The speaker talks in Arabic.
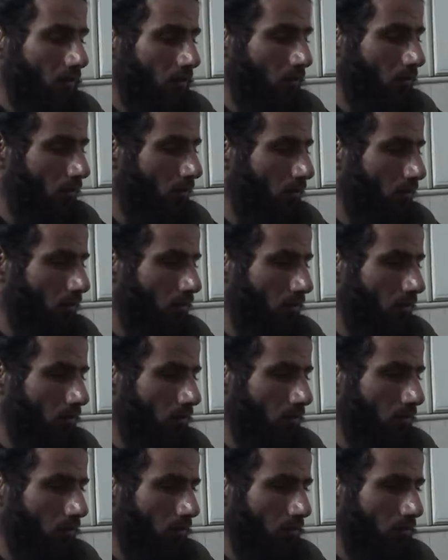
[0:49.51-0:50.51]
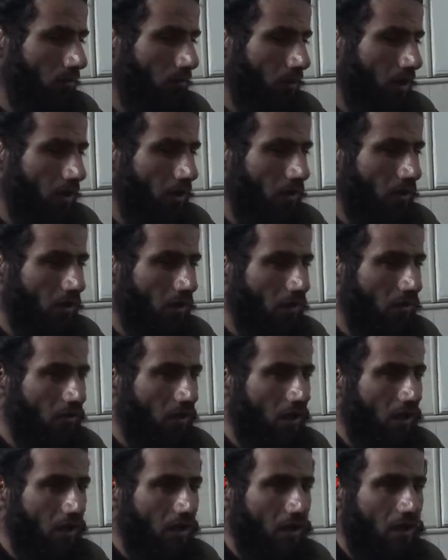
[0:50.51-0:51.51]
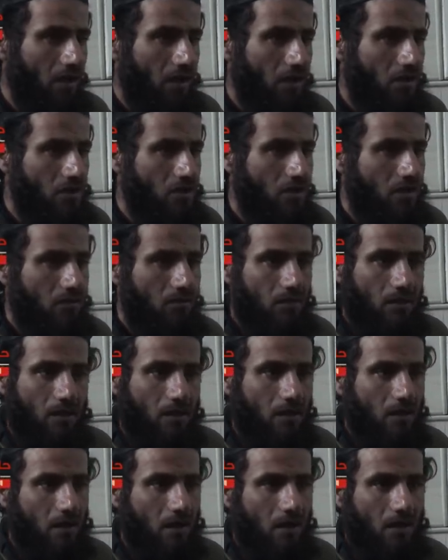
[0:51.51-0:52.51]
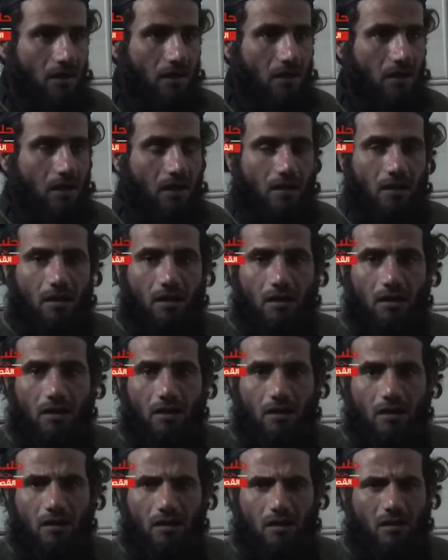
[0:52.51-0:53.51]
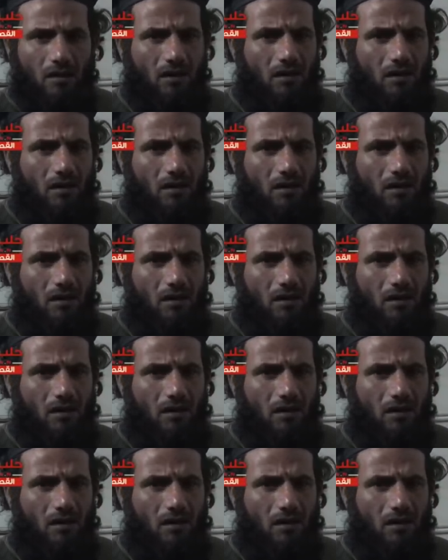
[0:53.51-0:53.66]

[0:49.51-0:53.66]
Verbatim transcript: وبغض النظر عن أي شيء بأي آه،